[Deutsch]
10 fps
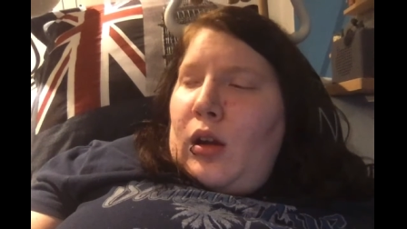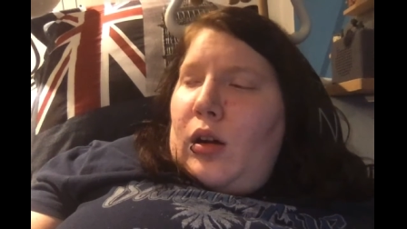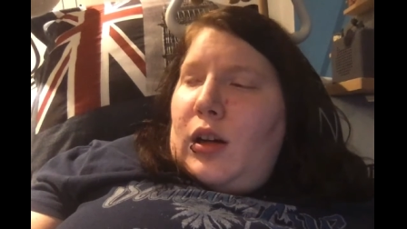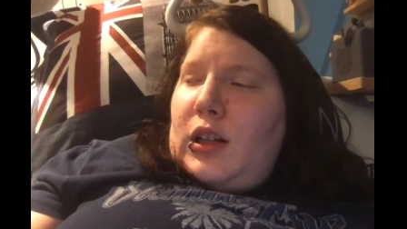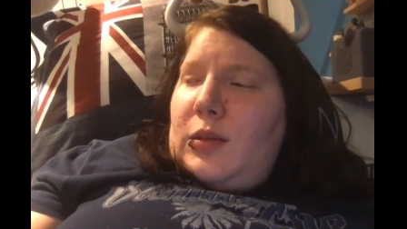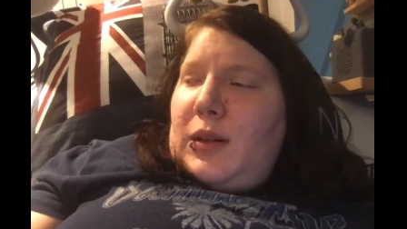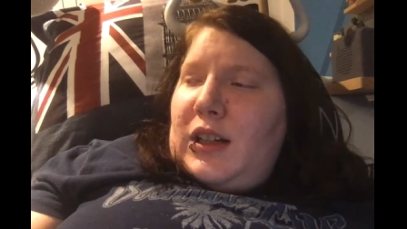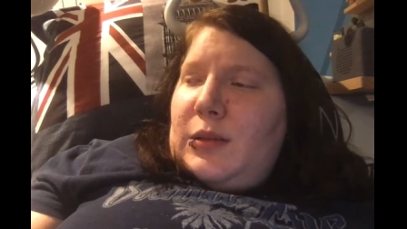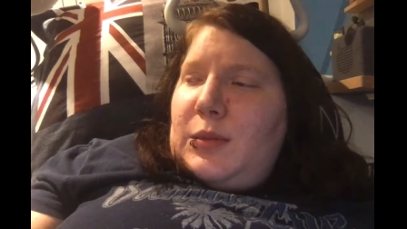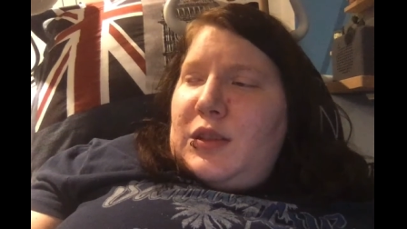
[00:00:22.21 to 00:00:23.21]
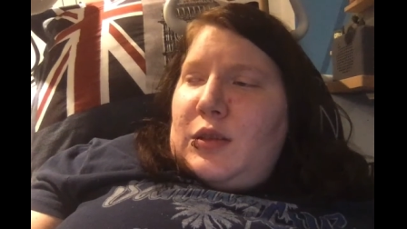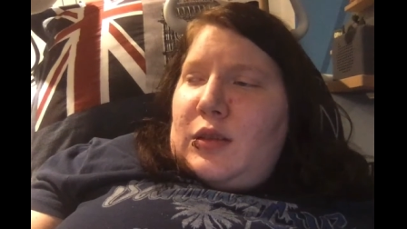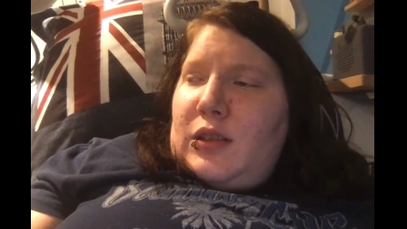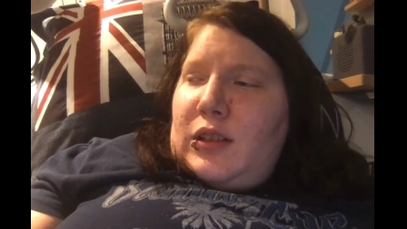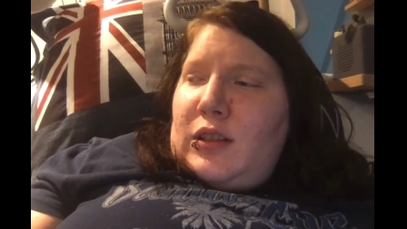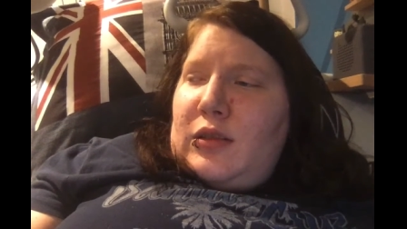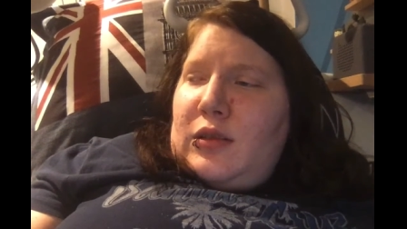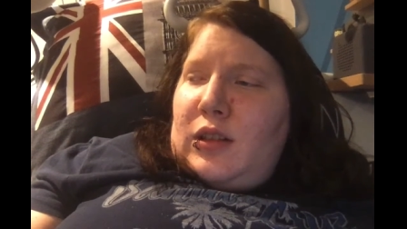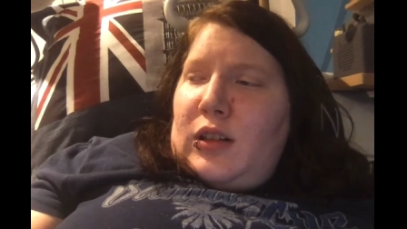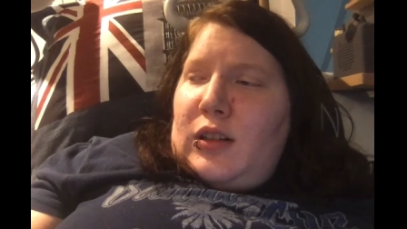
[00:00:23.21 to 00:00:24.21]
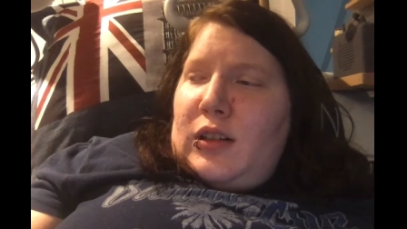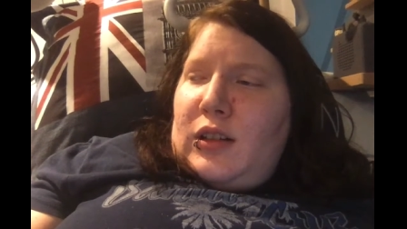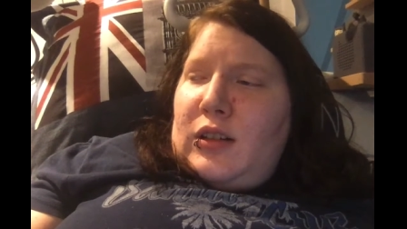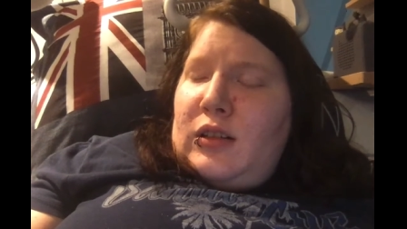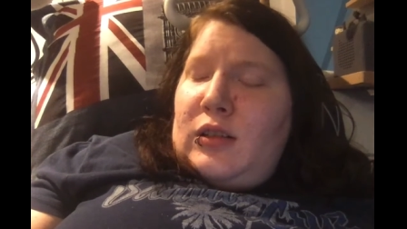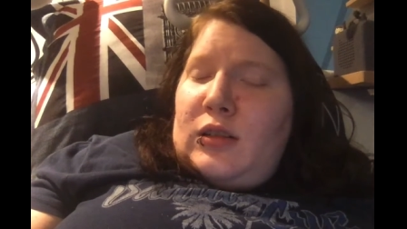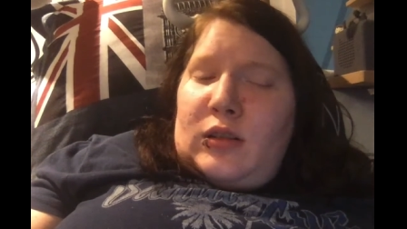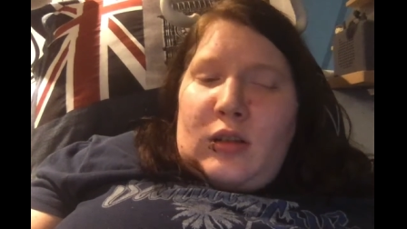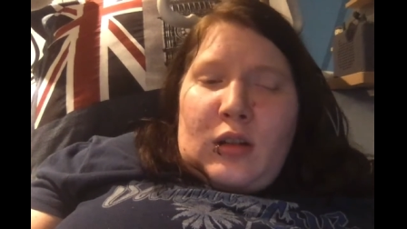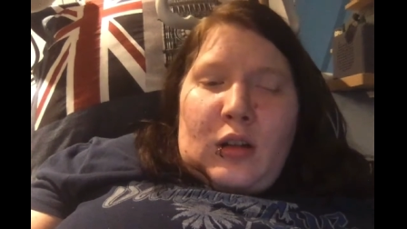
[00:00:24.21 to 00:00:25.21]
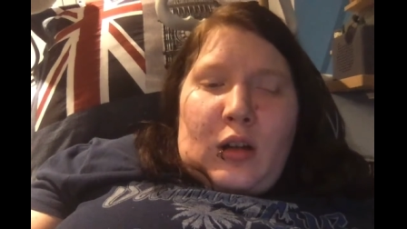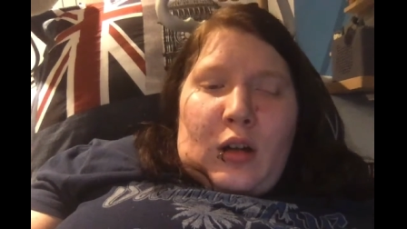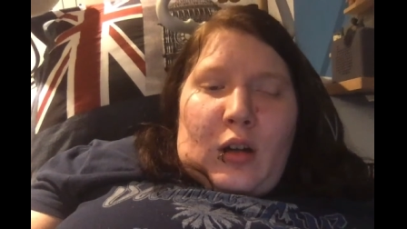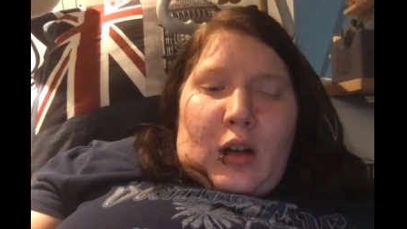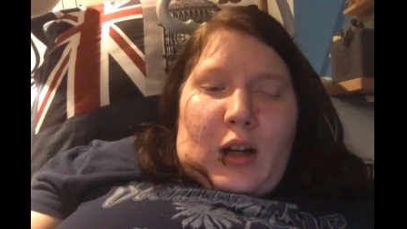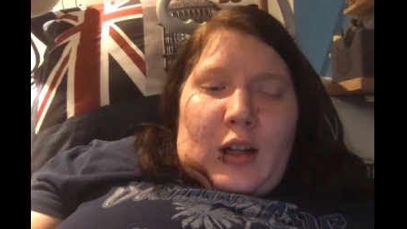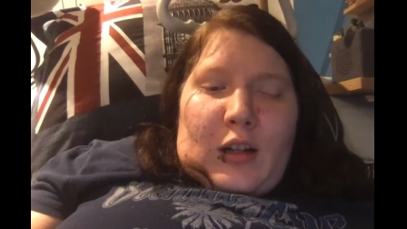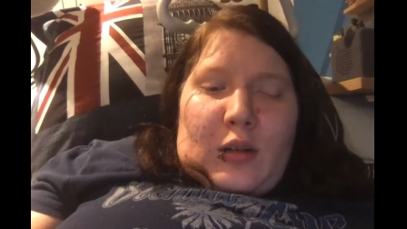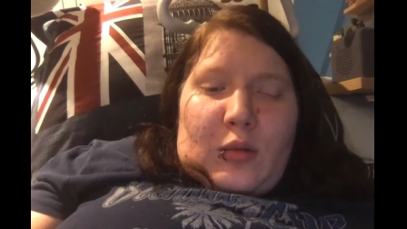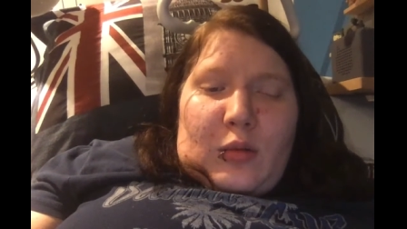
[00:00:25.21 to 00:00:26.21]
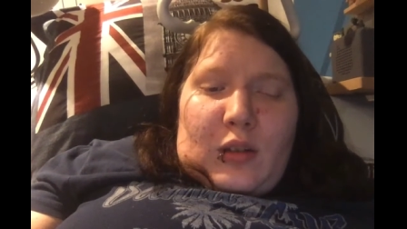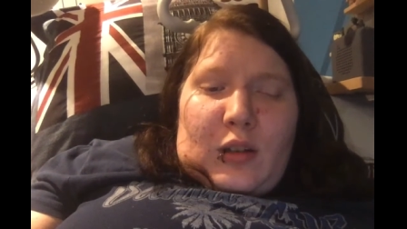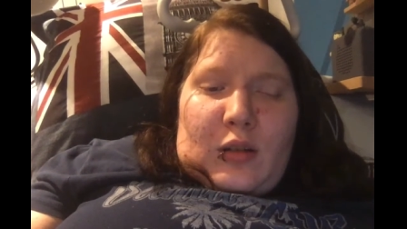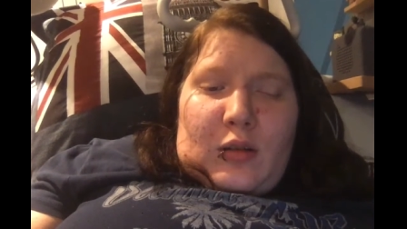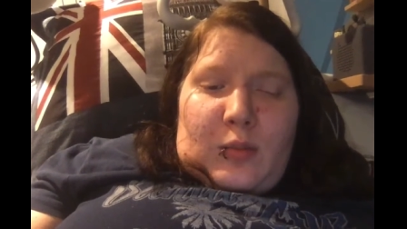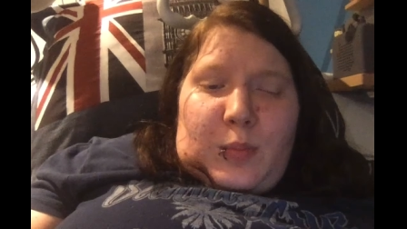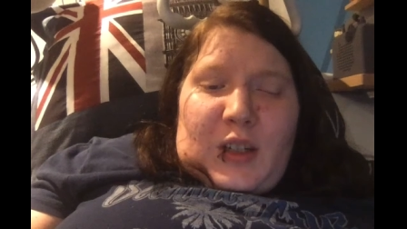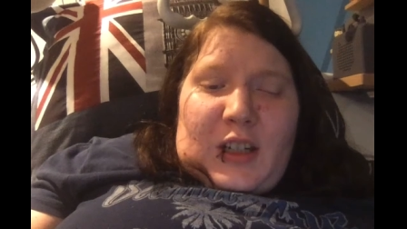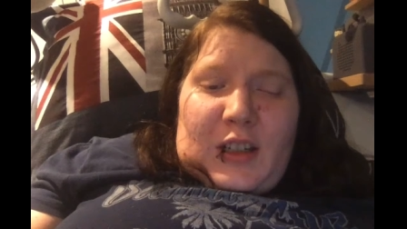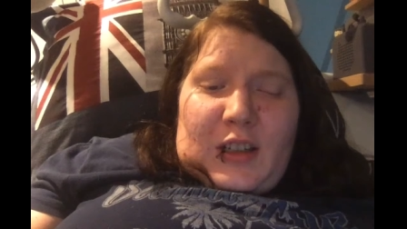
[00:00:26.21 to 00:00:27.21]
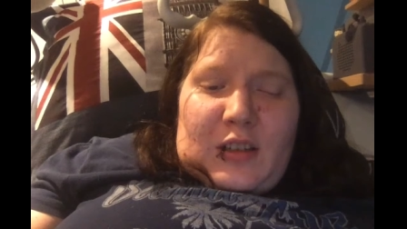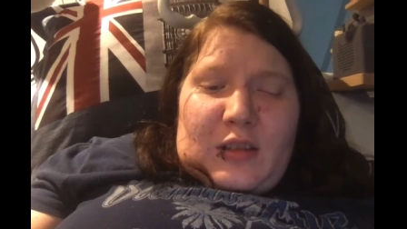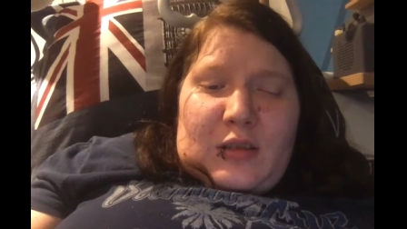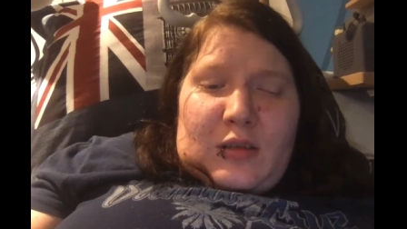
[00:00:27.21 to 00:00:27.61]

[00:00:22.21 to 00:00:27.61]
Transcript: Heute war ich mit Sonja und Claudia an der Donau picknicken